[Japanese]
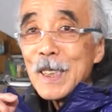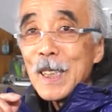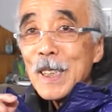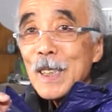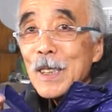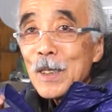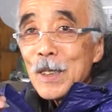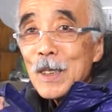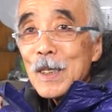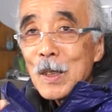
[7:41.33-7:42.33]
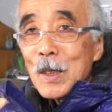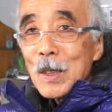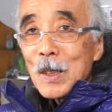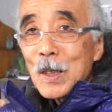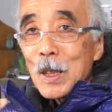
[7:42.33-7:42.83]
ね
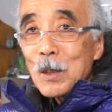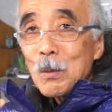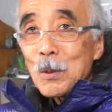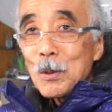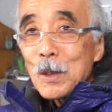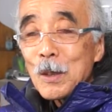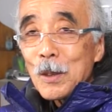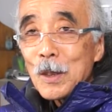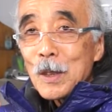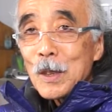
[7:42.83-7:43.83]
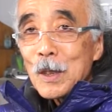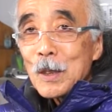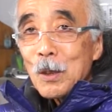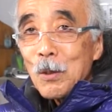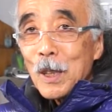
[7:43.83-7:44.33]
何度も言うけど
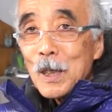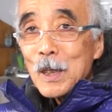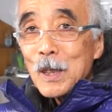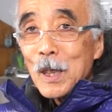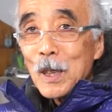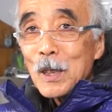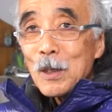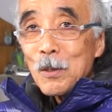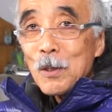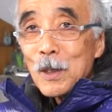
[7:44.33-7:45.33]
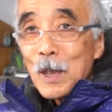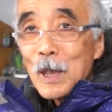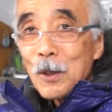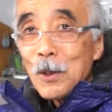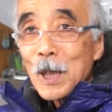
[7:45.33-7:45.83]
人は生きて死ぬた
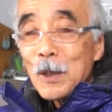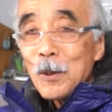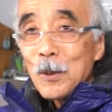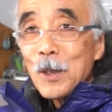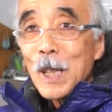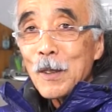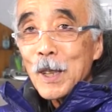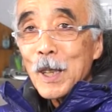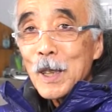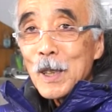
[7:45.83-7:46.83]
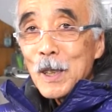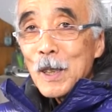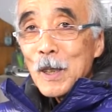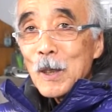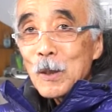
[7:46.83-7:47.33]
だそれだけのことなんよね
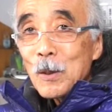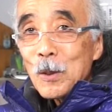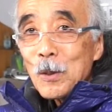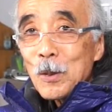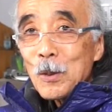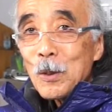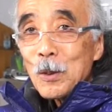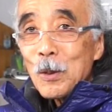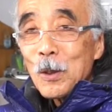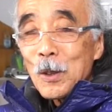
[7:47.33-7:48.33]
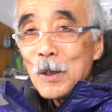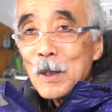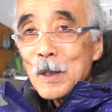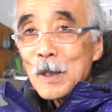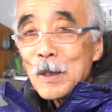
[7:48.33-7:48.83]
そそそのことを
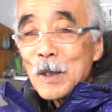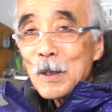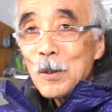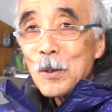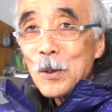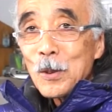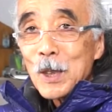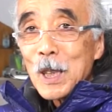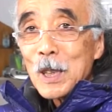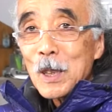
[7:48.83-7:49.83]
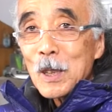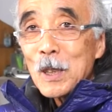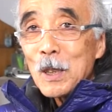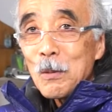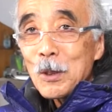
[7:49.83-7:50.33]
どうのこうの言ったって
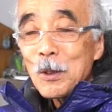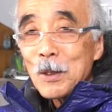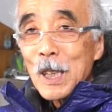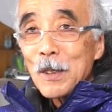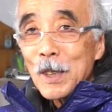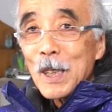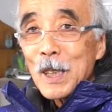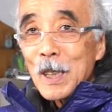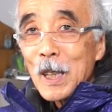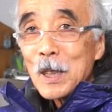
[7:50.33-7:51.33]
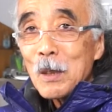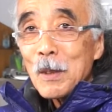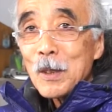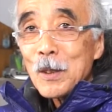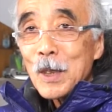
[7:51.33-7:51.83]
全然面白くないよね当たり
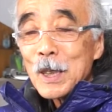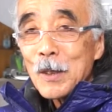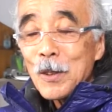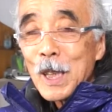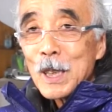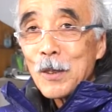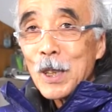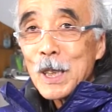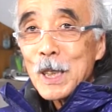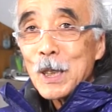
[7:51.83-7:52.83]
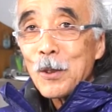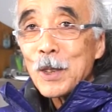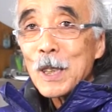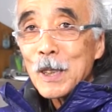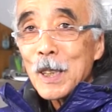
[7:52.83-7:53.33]
前あ分かった分かりきったこ
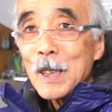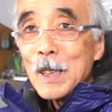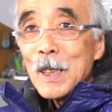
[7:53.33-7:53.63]
とやしね、